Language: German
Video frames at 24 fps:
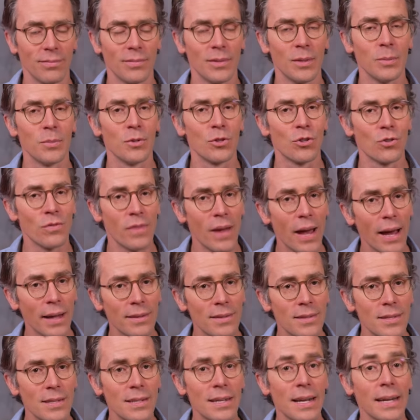Die
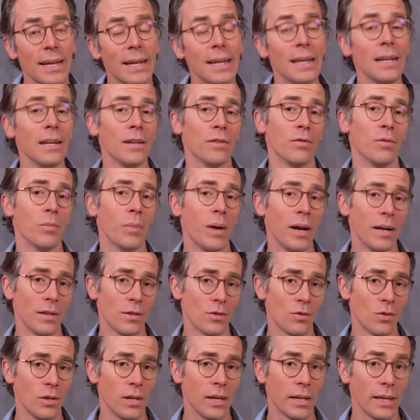Beschwerden sind dann ähnlich wie bei einer
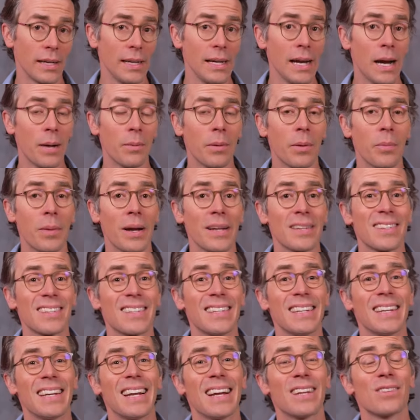Zöliakie, aber meistens
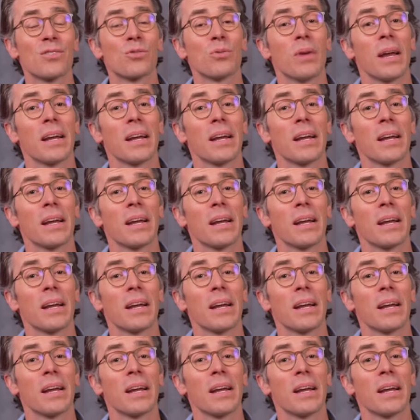nicht ganz so